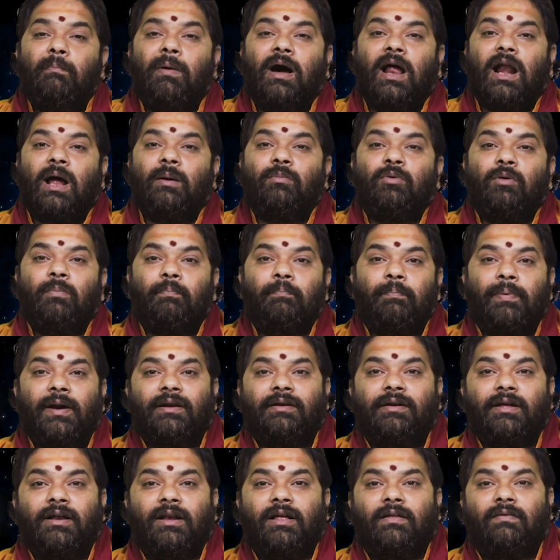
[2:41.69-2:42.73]
మనము
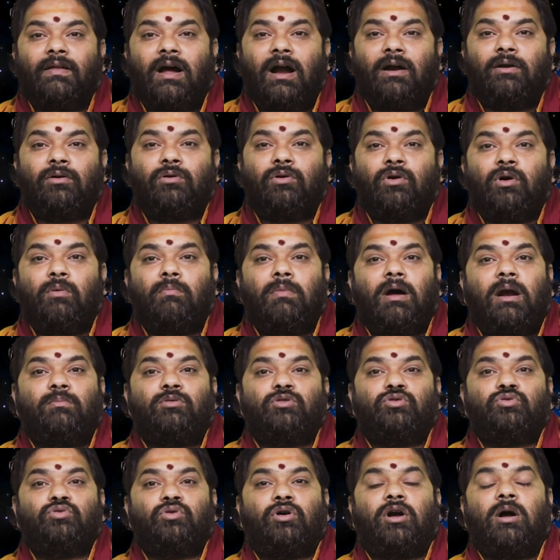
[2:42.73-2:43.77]
పెట్టిన దాంట్లో
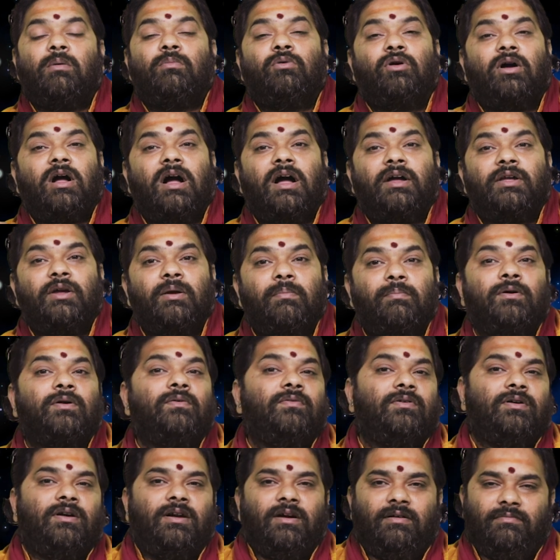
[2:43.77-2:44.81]
మనము సుఖముగా ఎప్పుడు
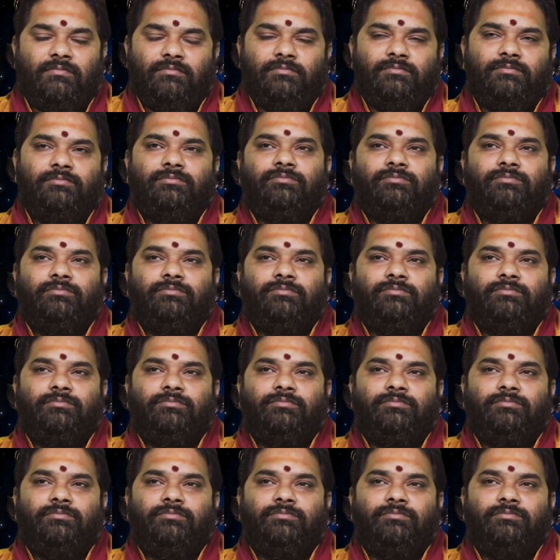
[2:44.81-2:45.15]
ఉంటాం